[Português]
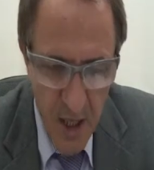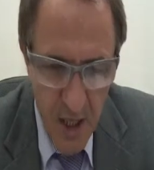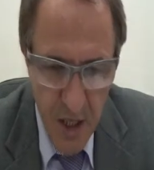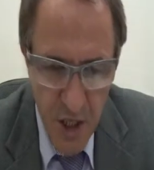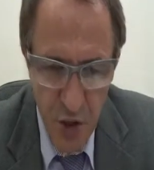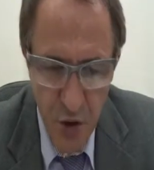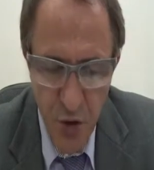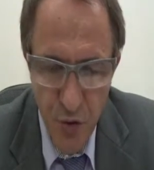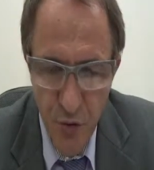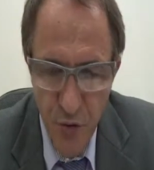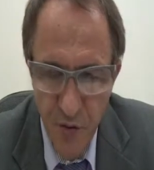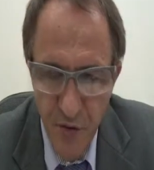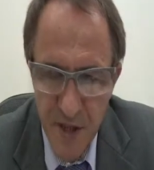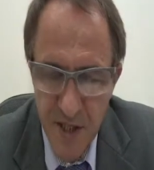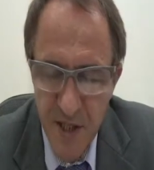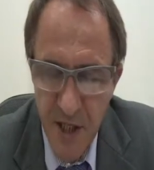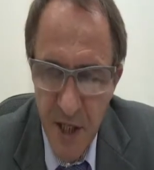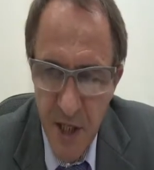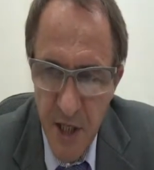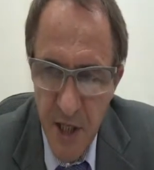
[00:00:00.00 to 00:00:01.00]
Isso
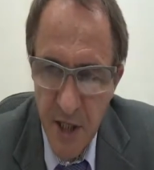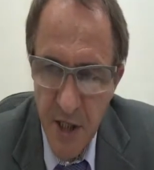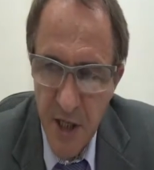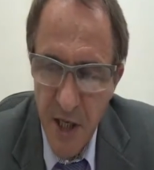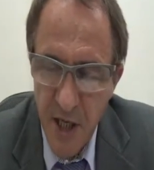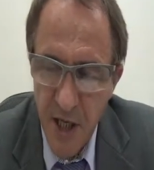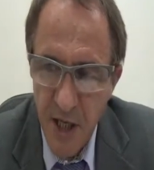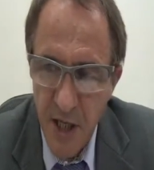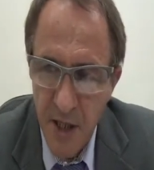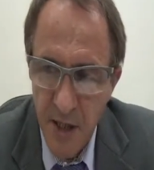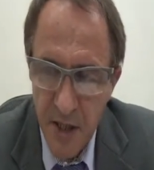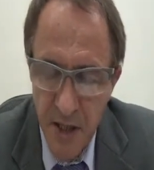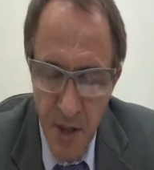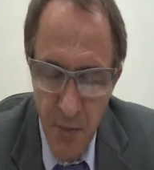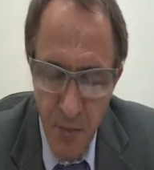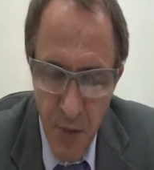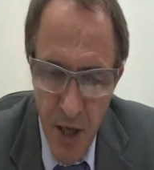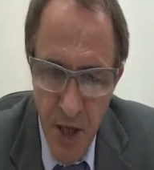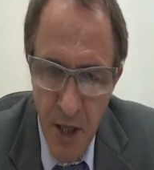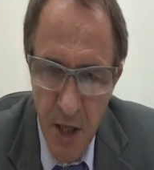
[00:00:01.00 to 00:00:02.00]
facilita
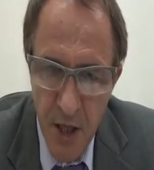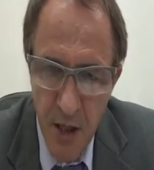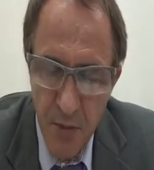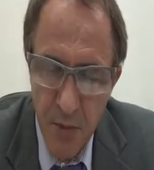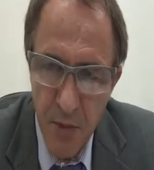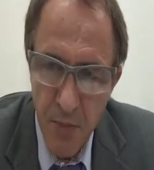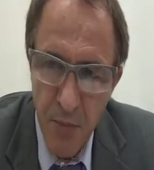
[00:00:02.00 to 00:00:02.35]
também,